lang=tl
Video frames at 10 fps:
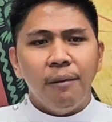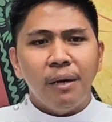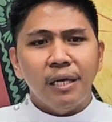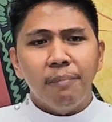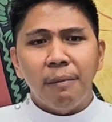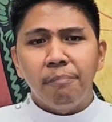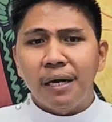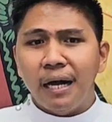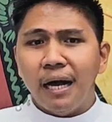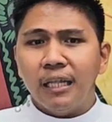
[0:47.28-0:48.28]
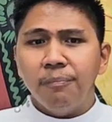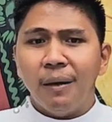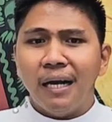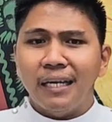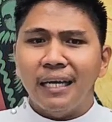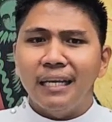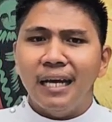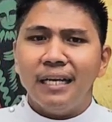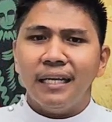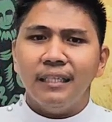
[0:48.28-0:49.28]
amang ibagbaga at ipagarian
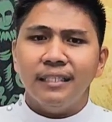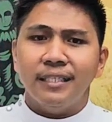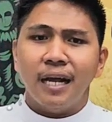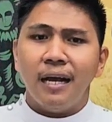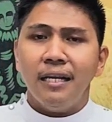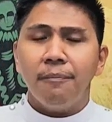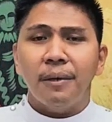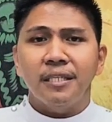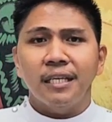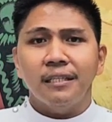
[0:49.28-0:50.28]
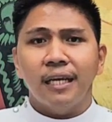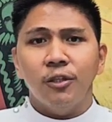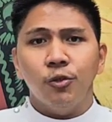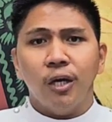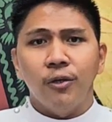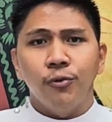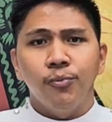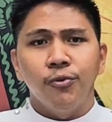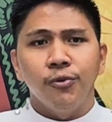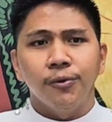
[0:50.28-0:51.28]
naket saan apaset daytoy
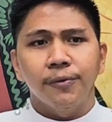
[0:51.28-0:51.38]
alubong.